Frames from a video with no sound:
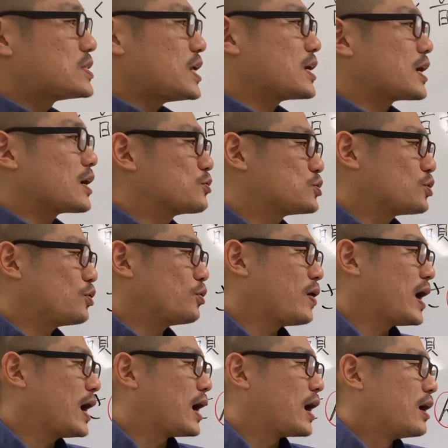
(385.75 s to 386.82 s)
声学上
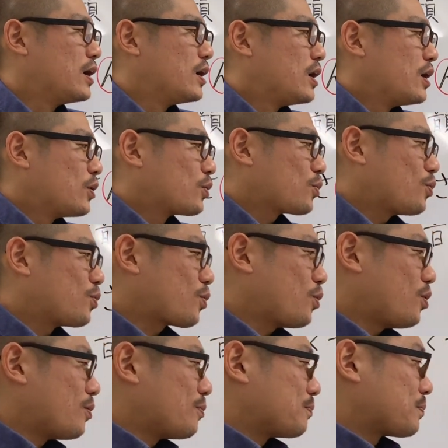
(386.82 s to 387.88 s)
はこ
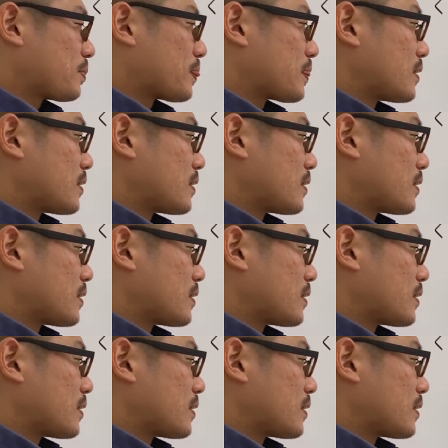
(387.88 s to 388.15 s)
こ